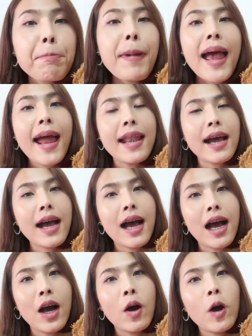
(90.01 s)
ที่แปดนะ
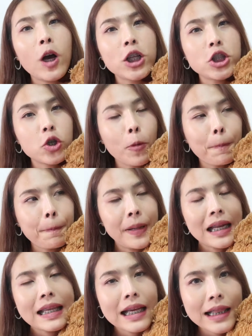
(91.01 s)
คะออยจบป
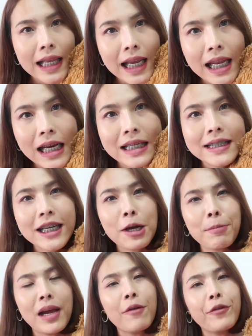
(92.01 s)
ริญญาตรีนะคะจาก
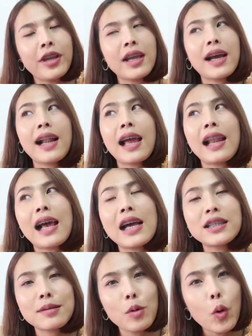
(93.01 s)
มหาวิทยาลัยรา
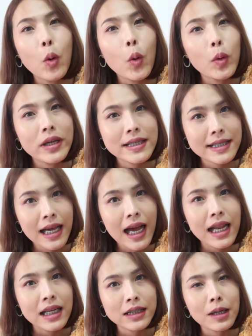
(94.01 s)
ชมงคลอีสา
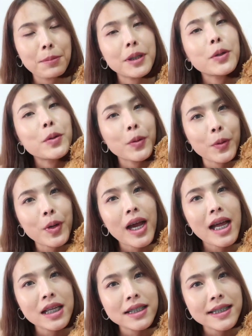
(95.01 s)
นนะจ๊ะเป็นคนโค
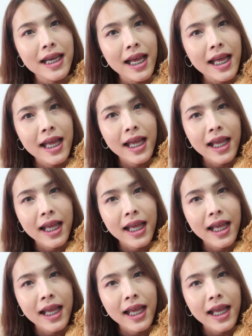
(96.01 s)
ราชนะจ้า